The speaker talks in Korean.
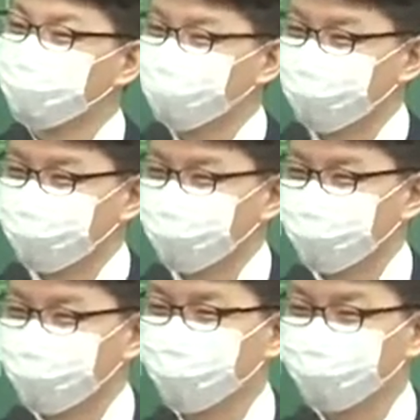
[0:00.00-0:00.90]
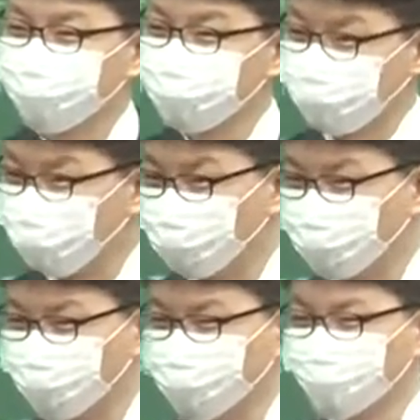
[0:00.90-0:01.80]
수 있다고 하죠. 이게 다 눈치 보고.
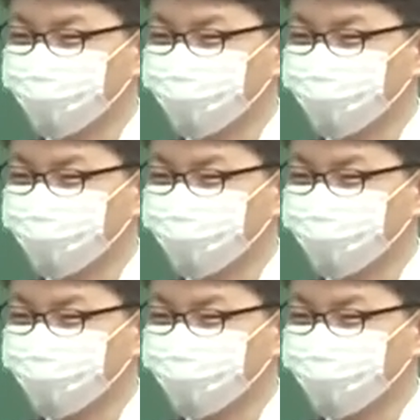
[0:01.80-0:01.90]
자,